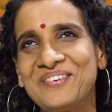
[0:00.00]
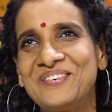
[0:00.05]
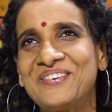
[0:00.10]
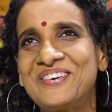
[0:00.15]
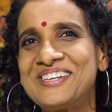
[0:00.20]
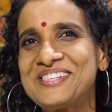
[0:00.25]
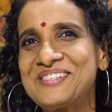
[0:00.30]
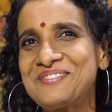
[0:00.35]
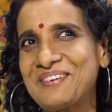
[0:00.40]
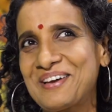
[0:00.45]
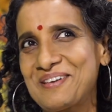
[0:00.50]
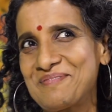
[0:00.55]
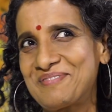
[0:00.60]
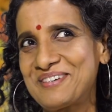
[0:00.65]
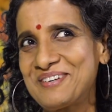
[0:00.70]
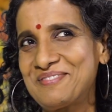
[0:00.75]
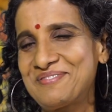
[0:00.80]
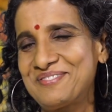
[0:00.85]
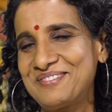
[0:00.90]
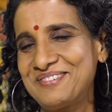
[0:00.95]
వాట్ ఈస్
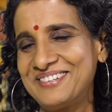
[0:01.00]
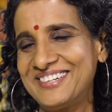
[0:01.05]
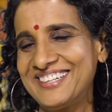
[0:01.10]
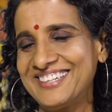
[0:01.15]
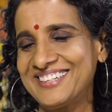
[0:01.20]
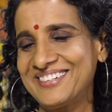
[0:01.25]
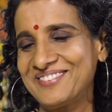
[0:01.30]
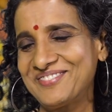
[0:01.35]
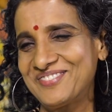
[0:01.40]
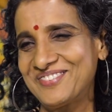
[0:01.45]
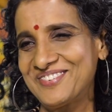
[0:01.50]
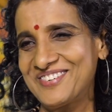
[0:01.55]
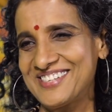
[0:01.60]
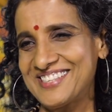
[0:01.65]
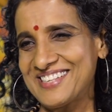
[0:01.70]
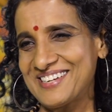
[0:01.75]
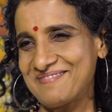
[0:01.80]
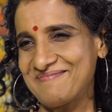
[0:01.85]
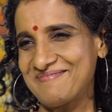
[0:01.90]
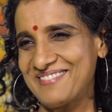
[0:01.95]
వైబ్రెంట్ ఫుడ్ ఫుడ్స్
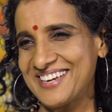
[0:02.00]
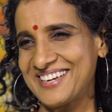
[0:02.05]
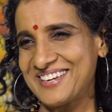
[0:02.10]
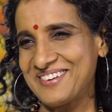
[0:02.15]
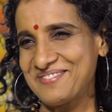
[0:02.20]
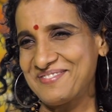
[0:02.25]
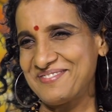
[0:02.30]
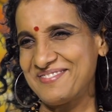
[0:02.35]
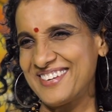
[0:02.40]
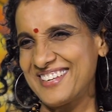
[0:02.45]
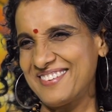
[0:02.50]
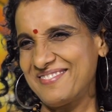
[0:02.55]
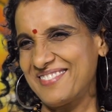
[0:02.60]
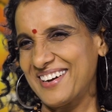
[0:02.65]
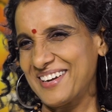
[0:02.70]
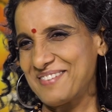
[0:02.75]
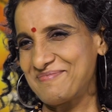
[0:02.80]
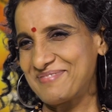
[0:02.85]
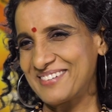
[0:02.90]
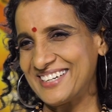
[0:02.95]
దట్ మేక్ యూ ఫీల్
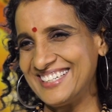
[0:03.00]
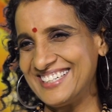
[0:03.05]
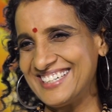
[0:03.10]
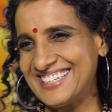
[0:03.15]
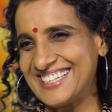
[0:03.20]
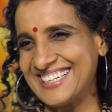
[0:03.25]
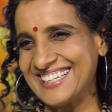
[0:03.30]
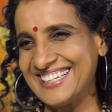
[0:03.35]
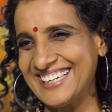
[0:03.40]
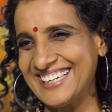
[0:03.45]
వైబ్రెంట్